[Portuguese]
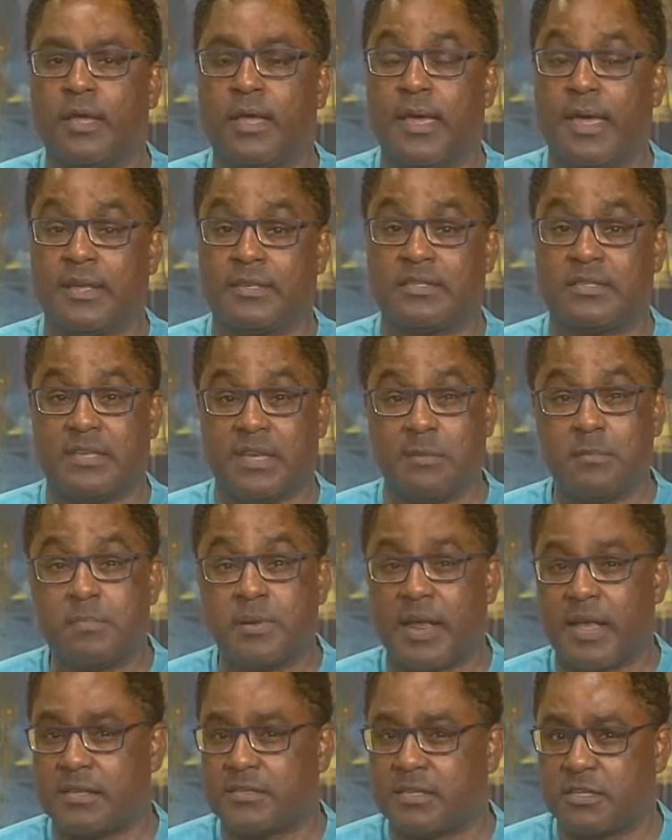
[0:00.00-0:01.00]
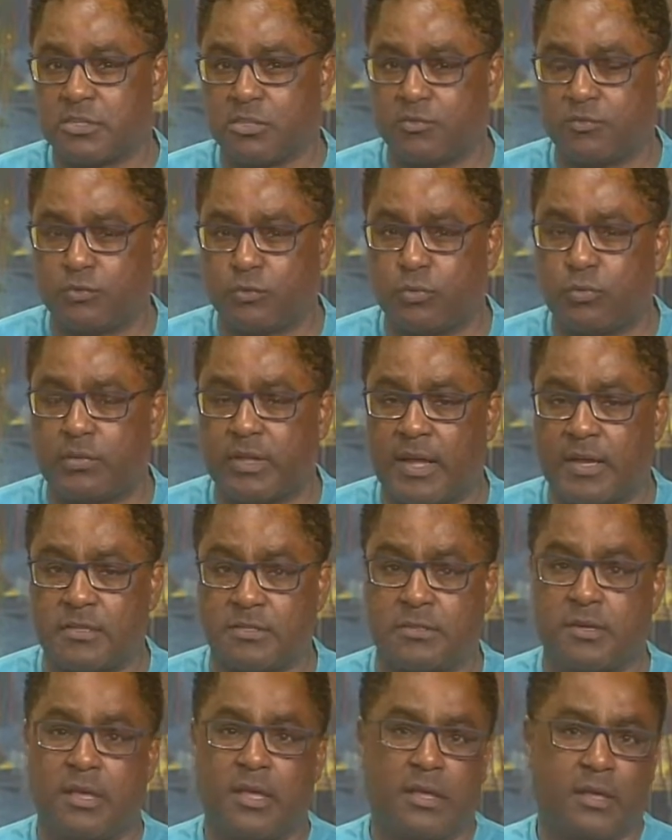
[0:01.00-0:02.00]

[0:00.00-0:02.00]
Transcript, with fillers: é sempre essa dificuldade.